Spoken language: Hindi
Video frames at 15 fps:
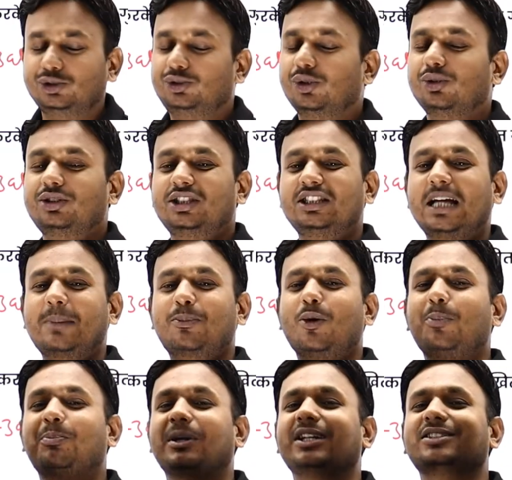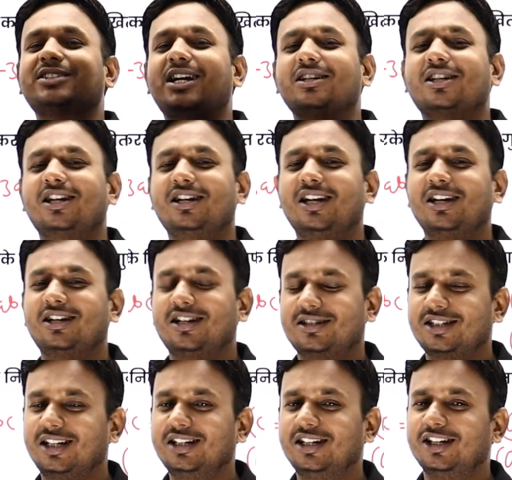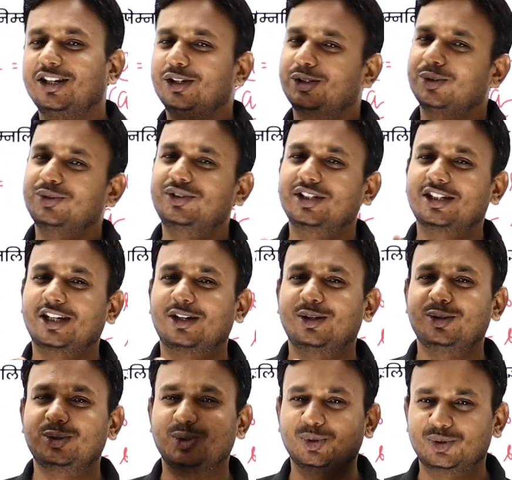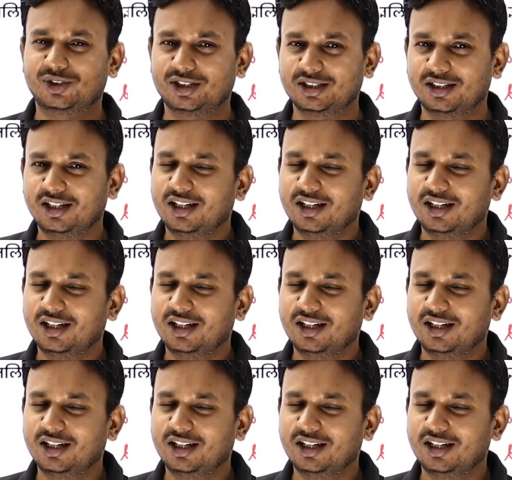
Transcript: जो चीज़ आपको परेशान करना है करता है ना तो उससे कर लो दोस्ती